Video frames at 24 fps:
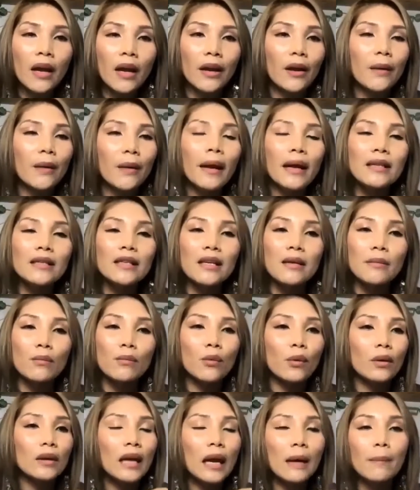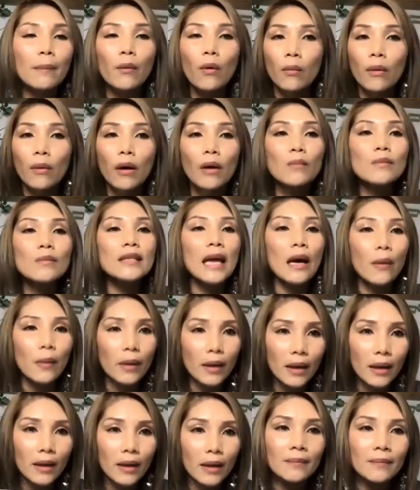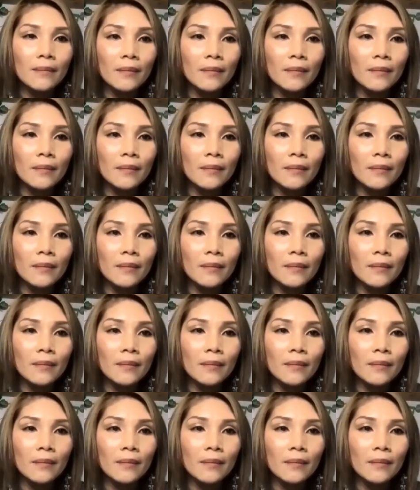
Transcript: nếu mà anh chị muốn đắp cũng không sao hết